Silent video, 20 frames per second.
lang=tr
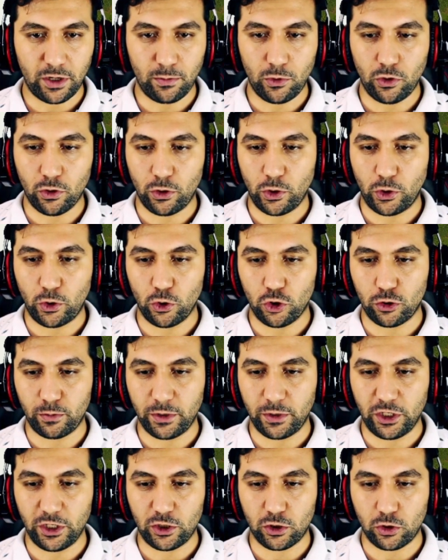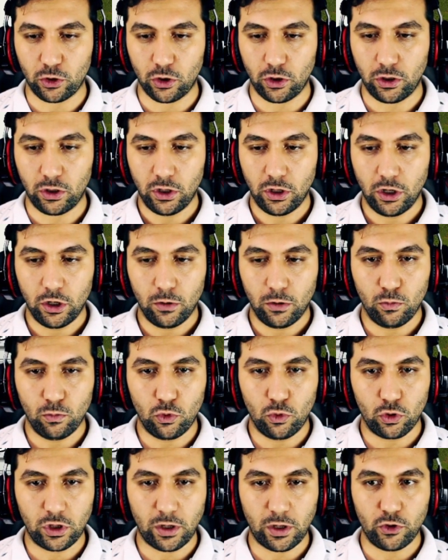milyon 200 bin istiyor.
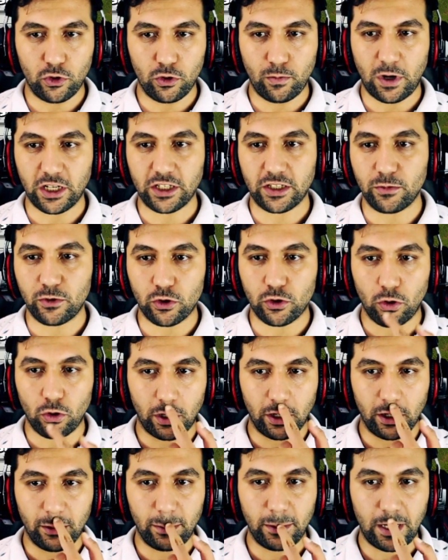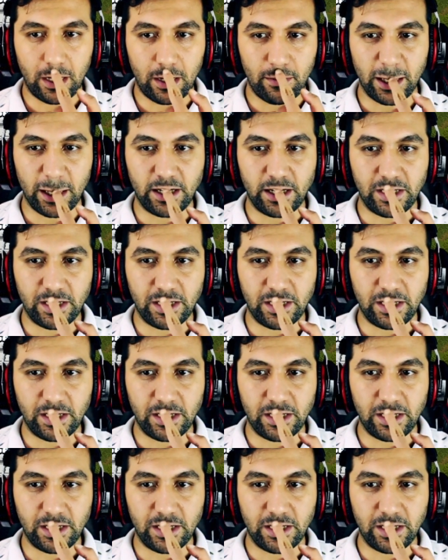Burada bunu basmış olalım. Hemen